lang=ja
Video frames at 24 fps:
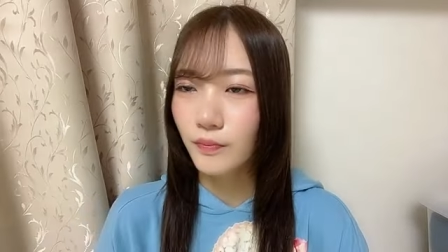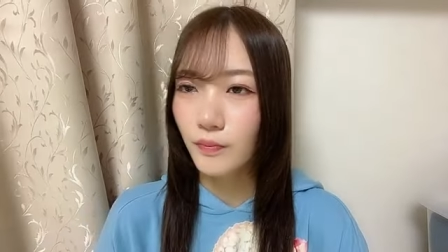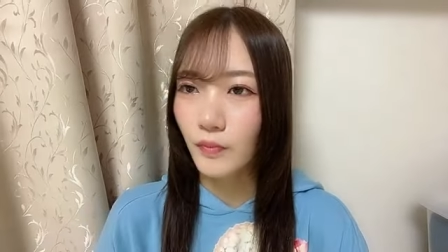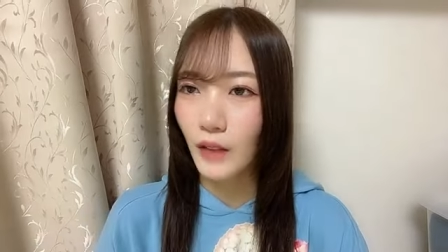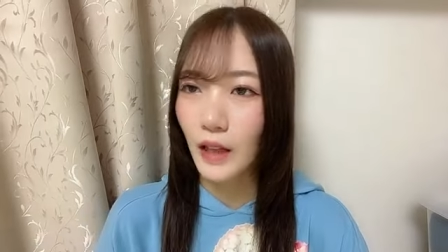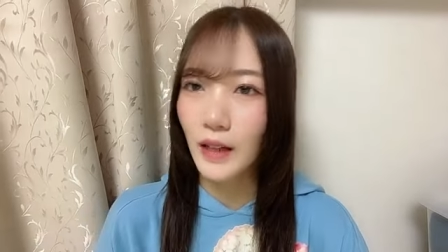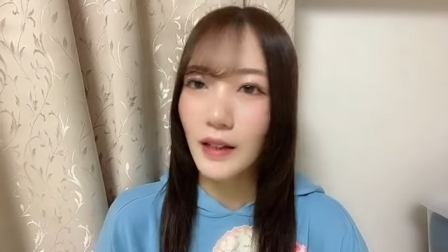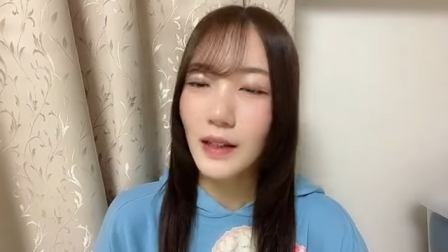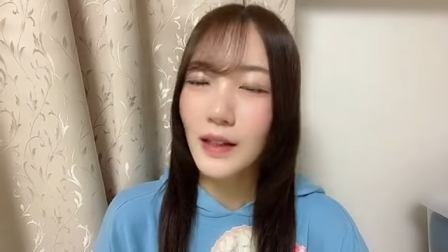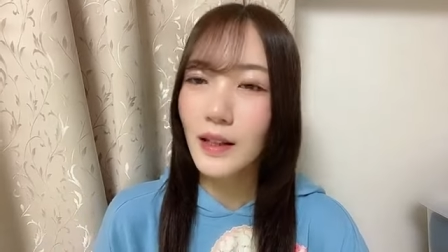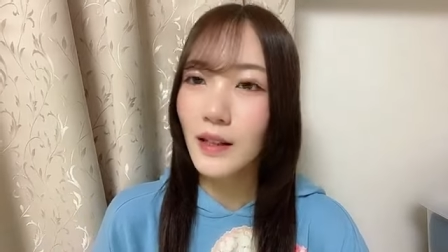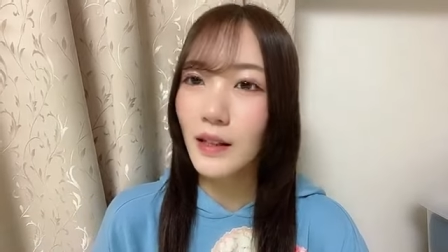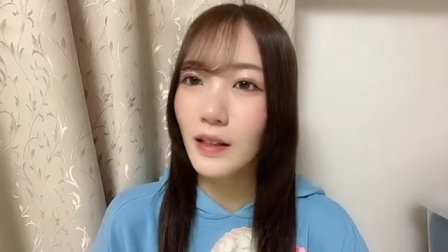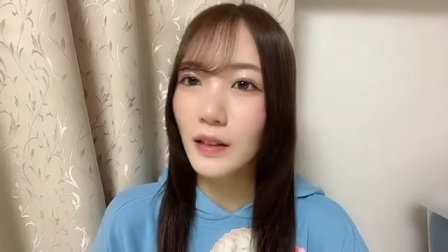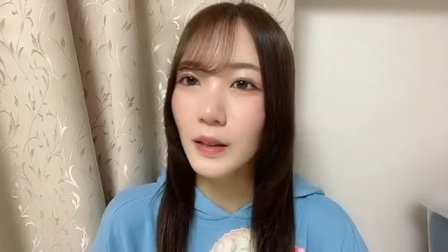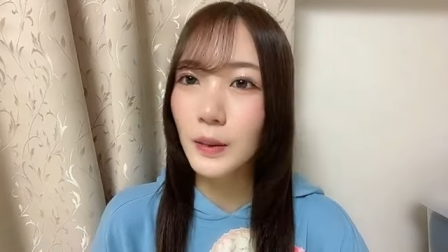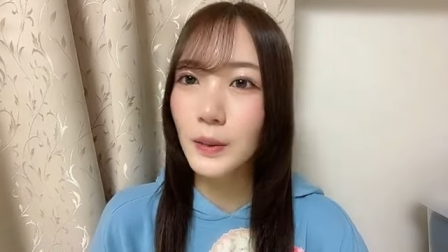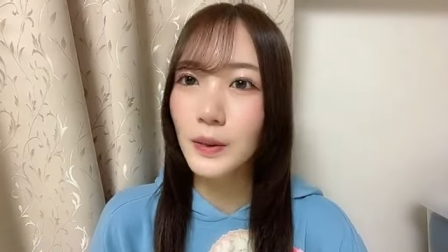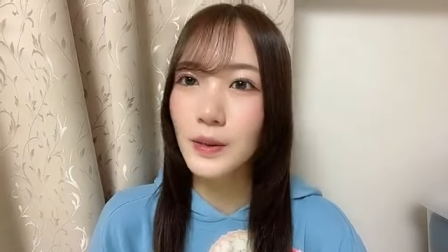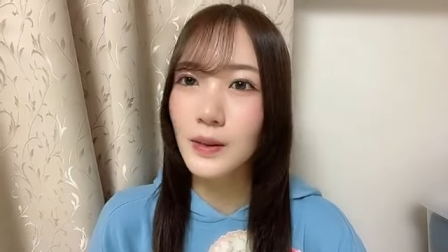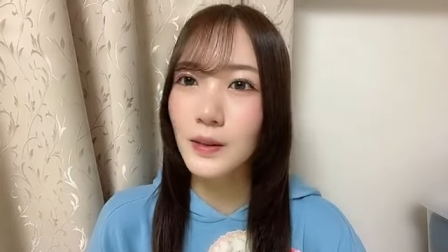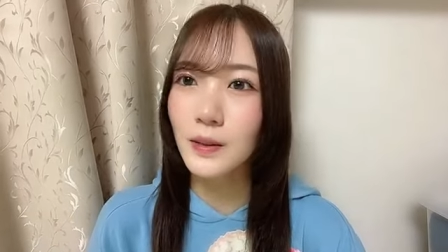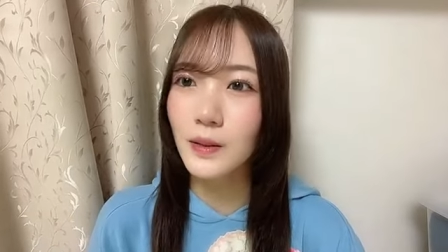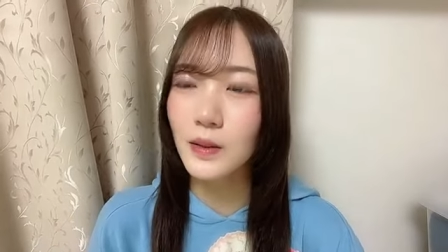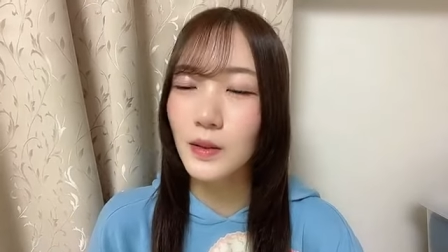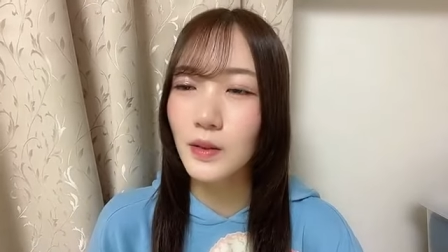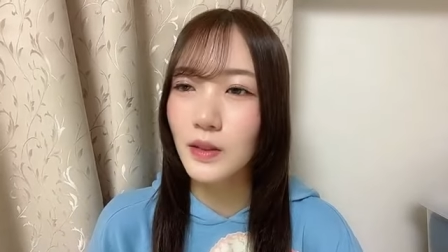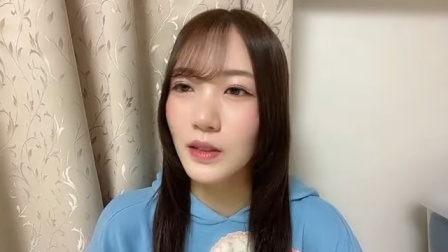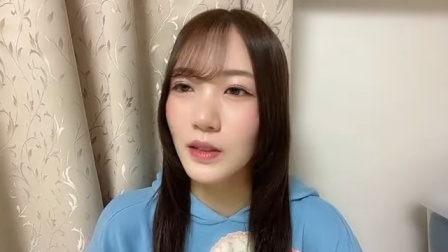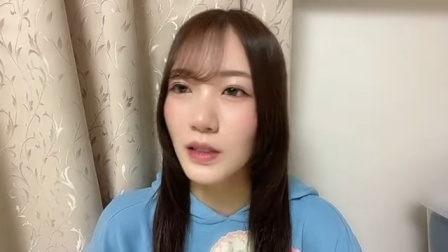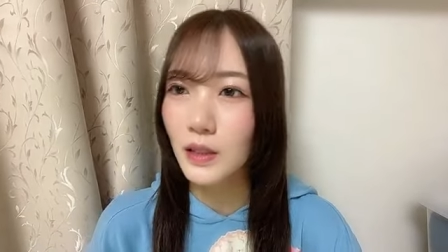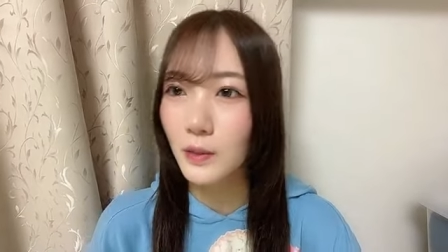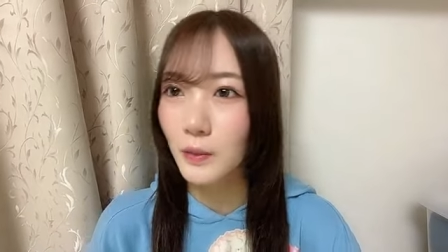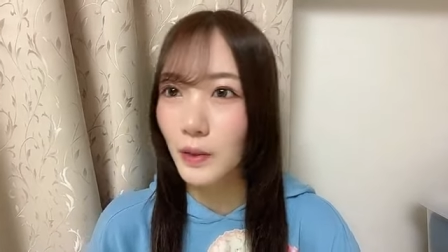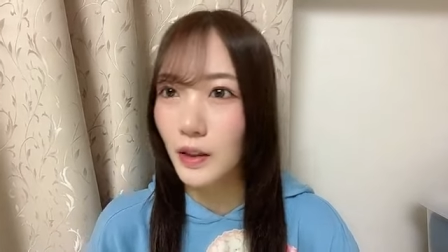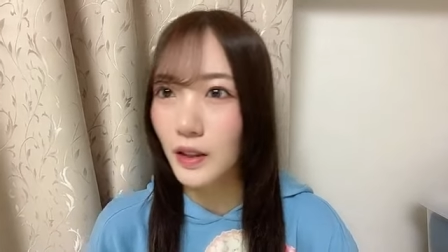あれ X の通
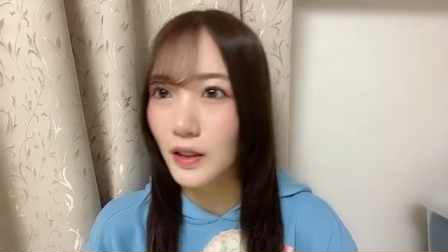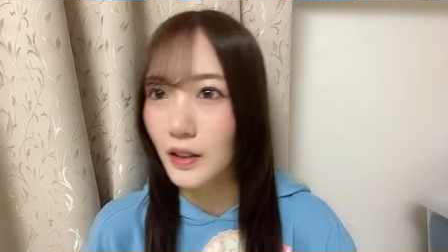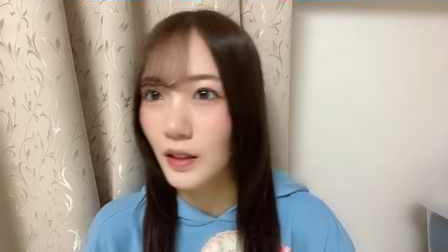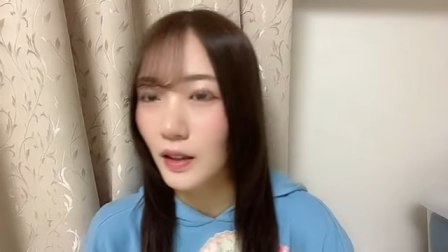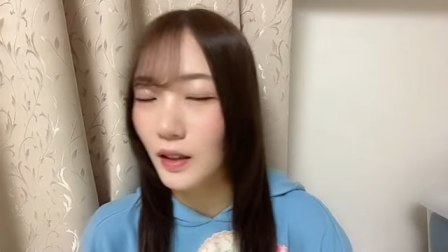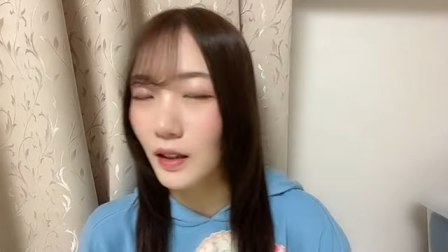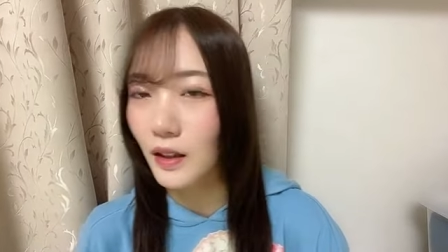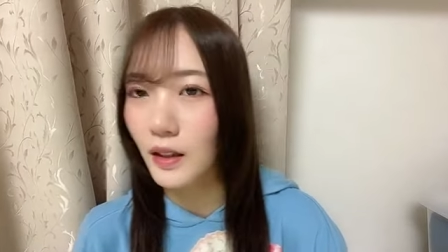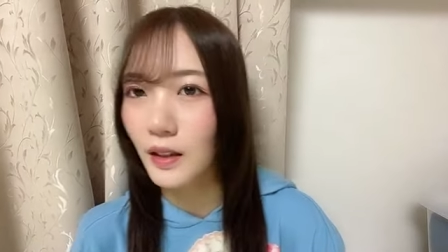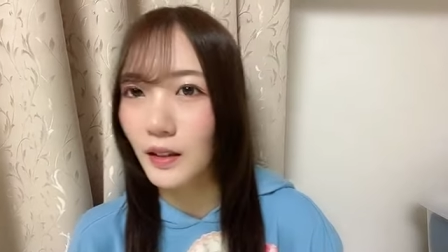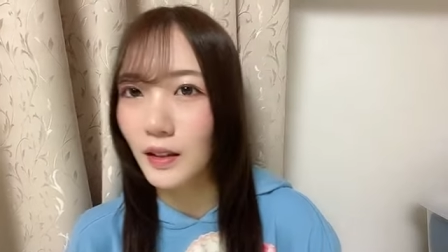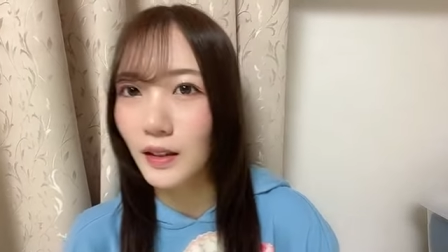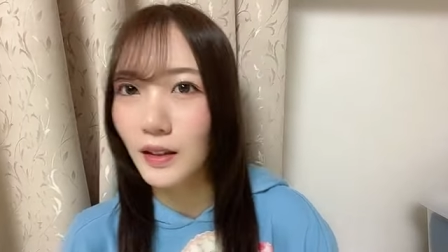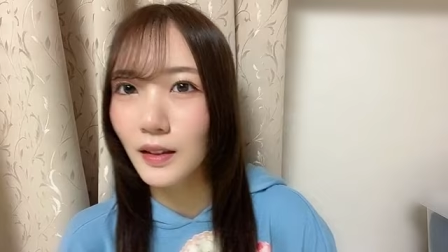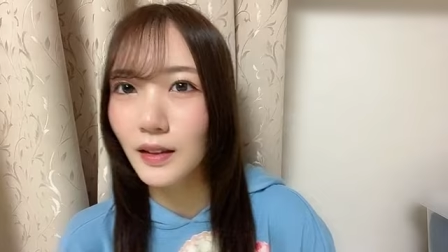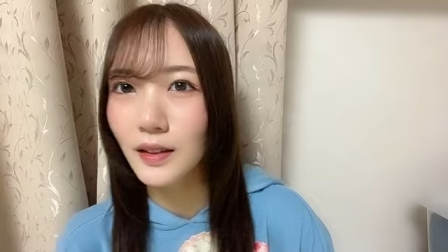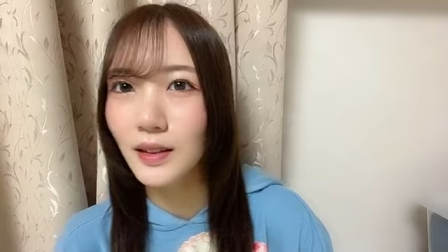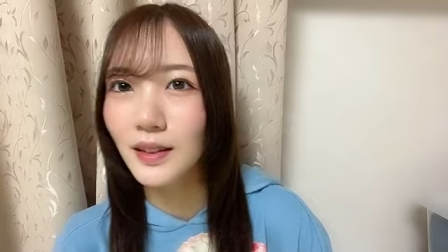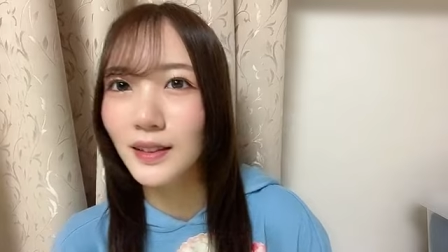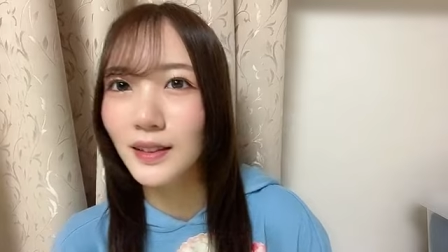知今来たあれ